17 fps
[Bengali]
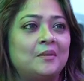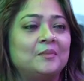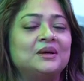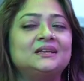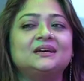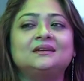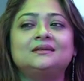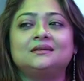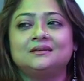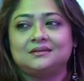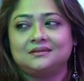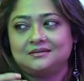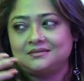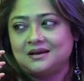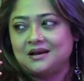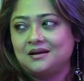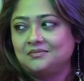আমাদের
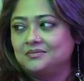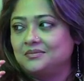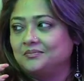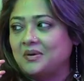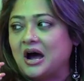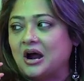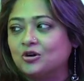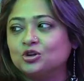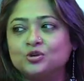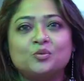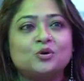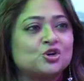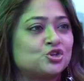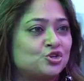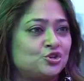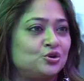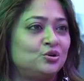
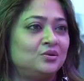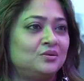ভারতবর্ষ